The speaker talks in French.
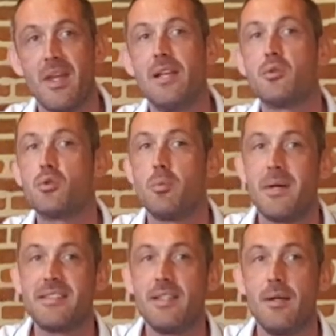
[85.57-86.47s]
et ils se sont
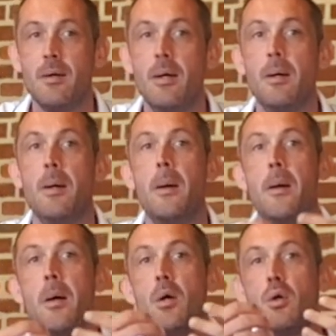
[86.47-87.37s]
basés
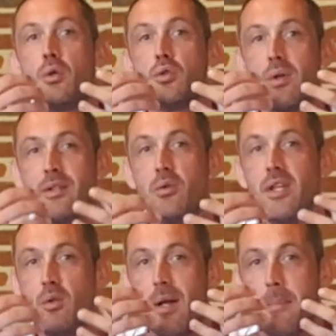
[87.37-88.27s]
sur les
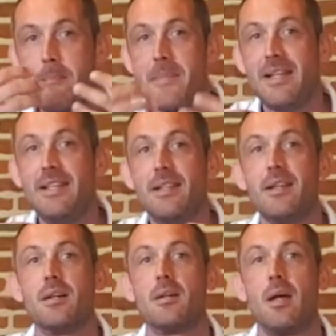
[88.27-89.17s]
données de la
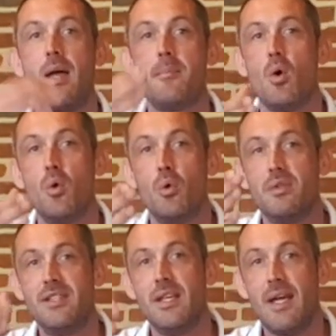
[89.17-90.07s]
Médine,
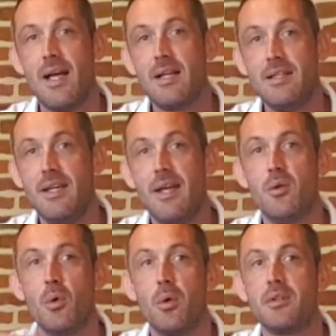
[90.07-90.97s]

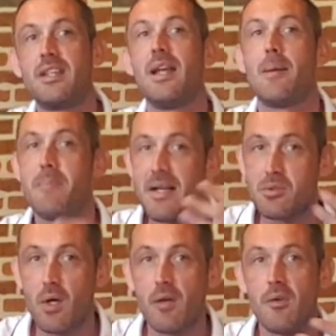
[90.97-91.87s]
M-E-D-L-I-N-E, e, qui est la base
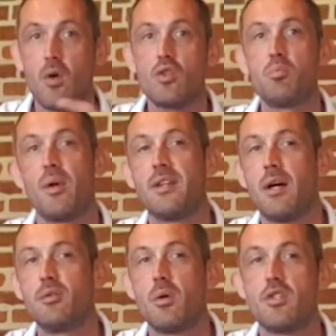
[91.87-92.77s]
de référence pour les
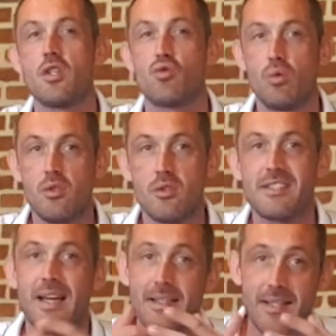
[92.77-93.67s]
travaux de recherche
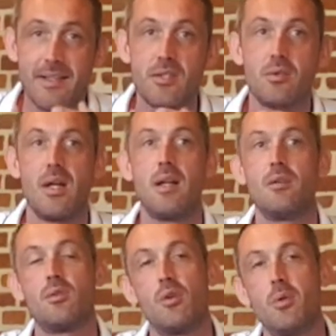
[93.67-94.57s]
d'audience internationale
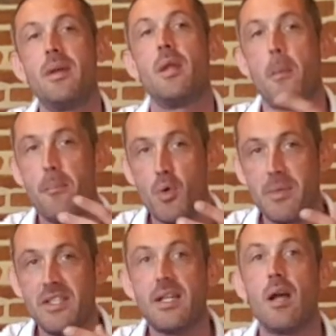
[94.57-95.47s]
dans le domaine
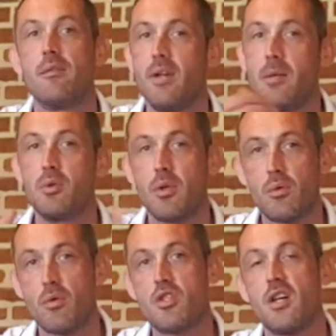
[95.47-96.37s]
biomédical, via les moteurs de
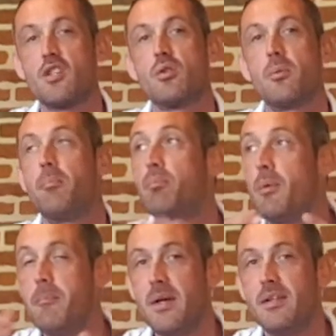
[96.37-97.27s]
recherche euh,
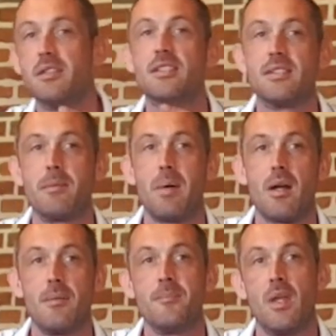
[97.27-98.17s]
PubMed, si ça te parle.
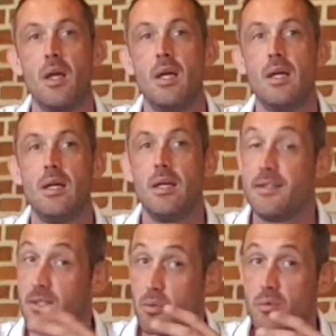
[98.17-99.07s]
Et
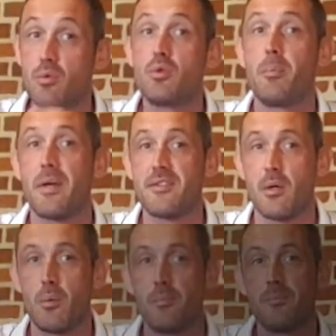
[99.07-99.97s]
c'est donc du super sérieux.